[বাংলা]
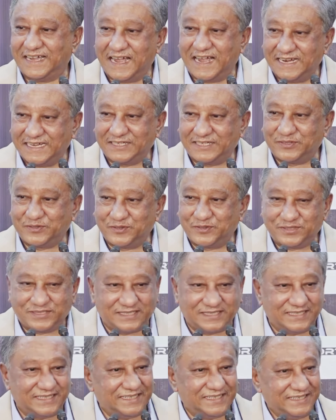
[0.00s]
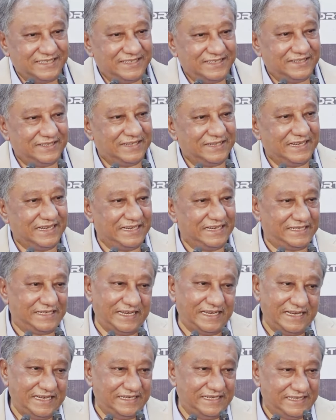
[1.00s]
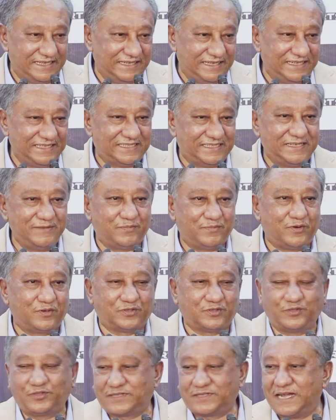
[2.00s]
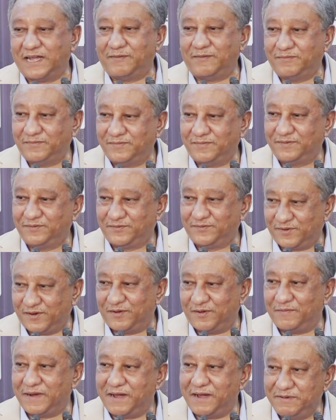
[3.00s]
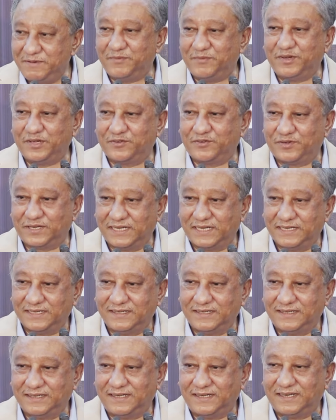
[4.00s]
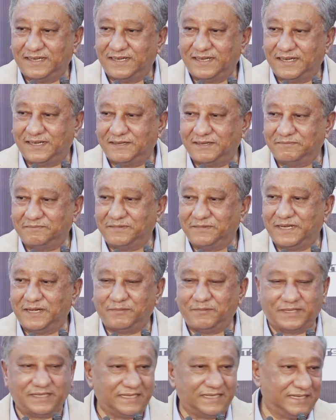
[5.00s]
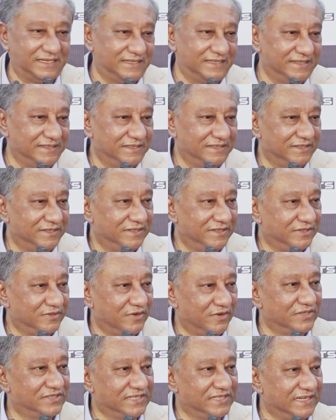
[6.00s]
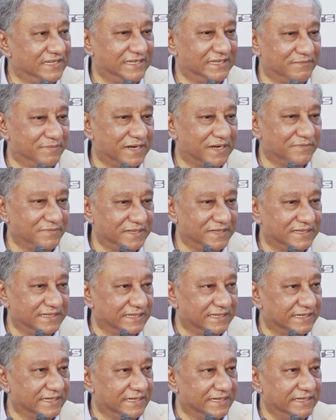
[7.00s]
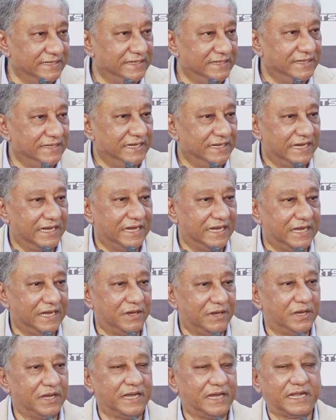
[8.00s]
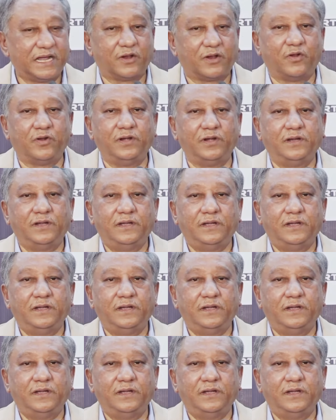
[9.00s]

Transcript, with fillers: আরেকটা হচ্ছে এই দিস রিপোর্ট শুড কাম ফ্রম আমি মনে করি আমাদের কনসার্ন ডিপার্টমেন্ট থেকে কারণ